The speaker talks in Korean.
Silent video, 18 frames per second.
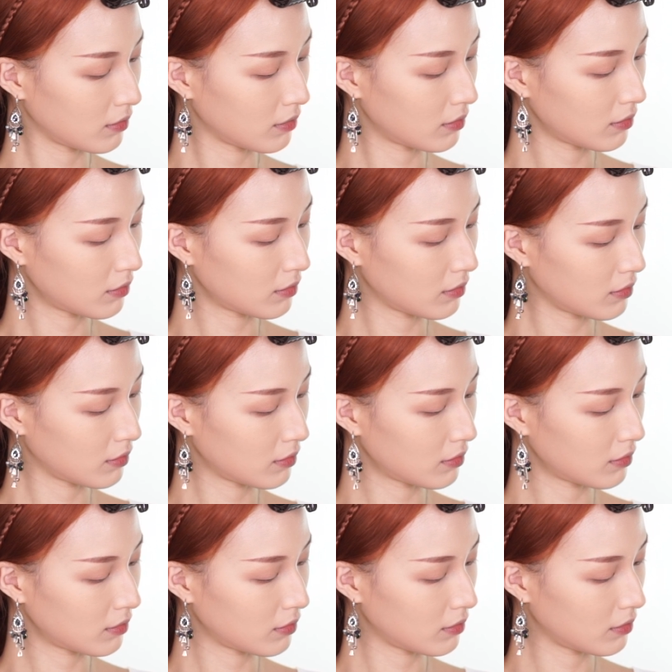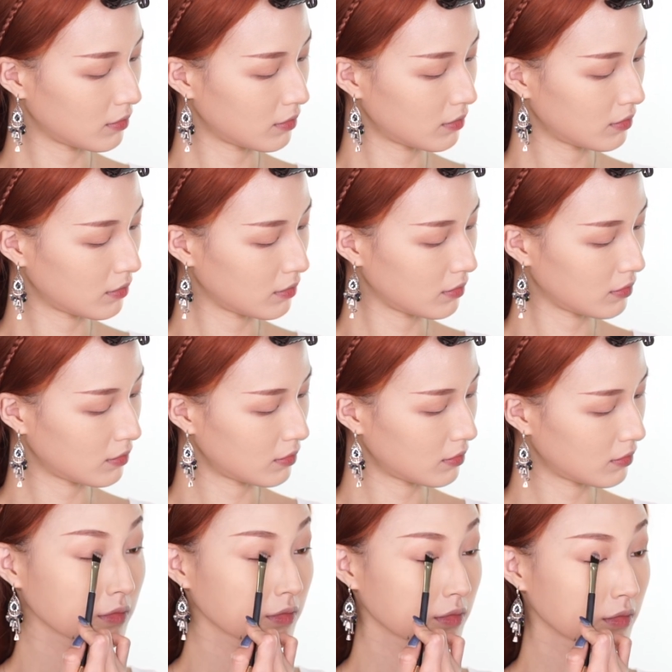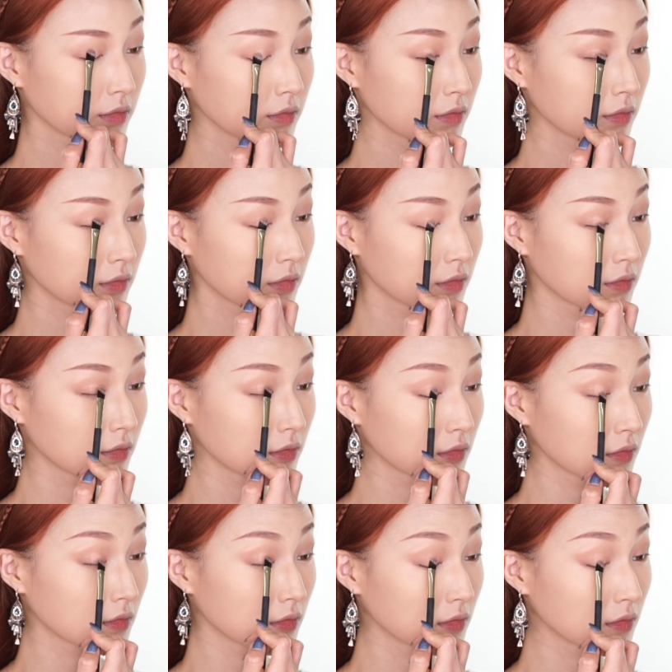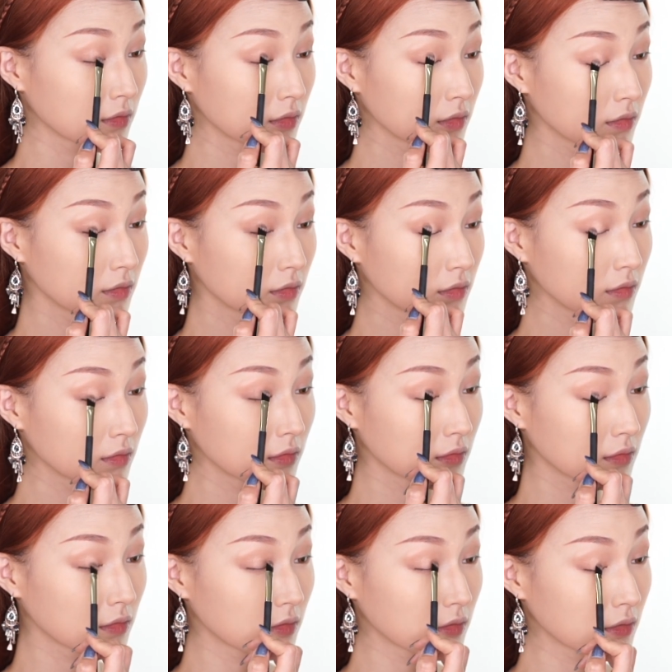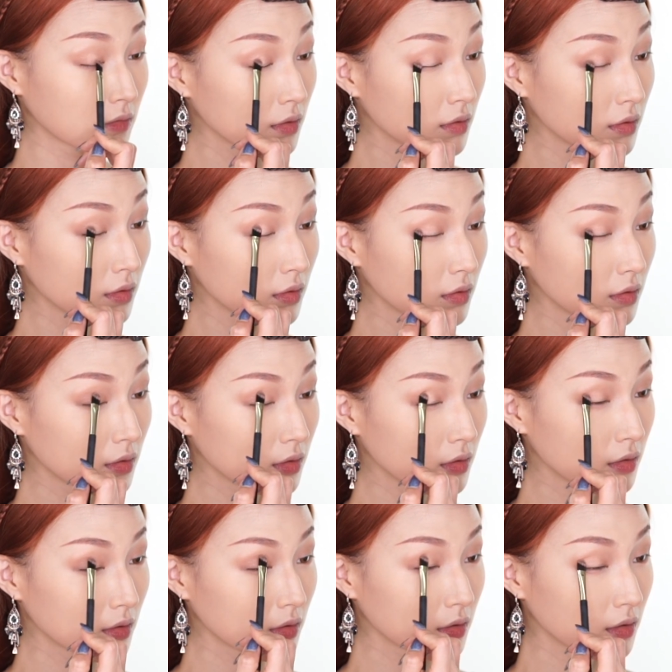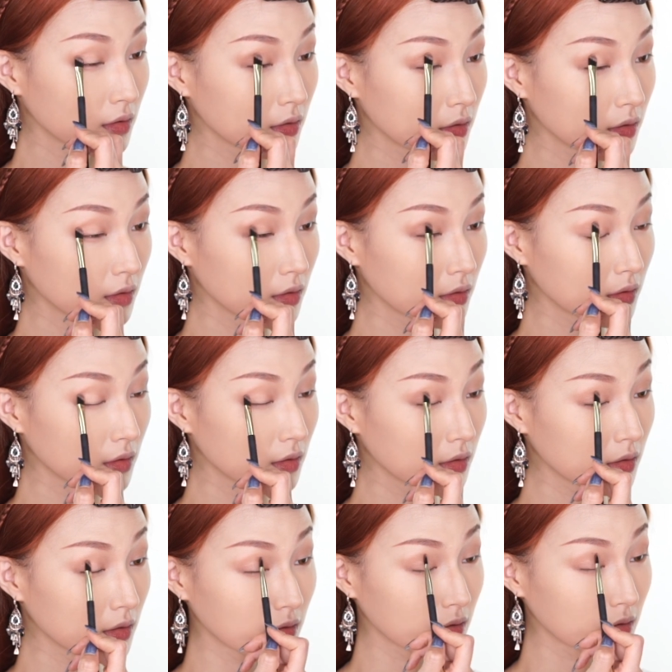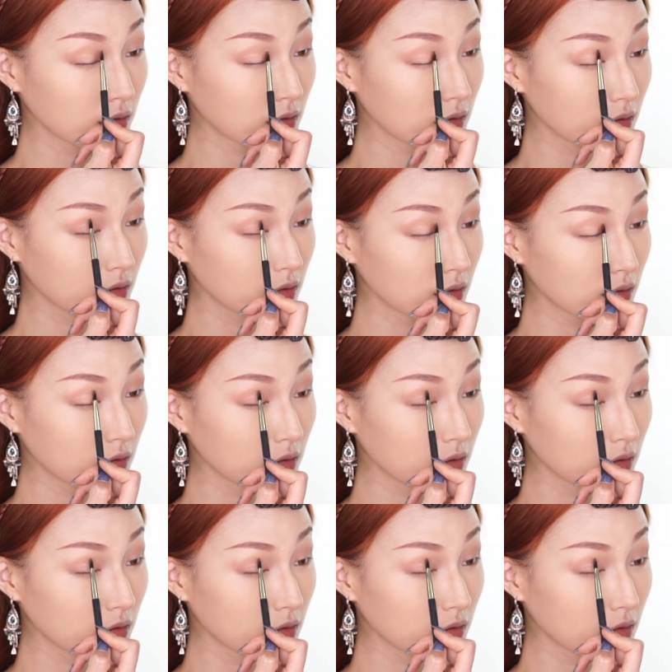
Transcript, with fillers: 눈가를 밝혀주는 스윗 컬러로 눈두덩 중앙과 언더 앞쪽에 라이팅을 해주도록 할게요.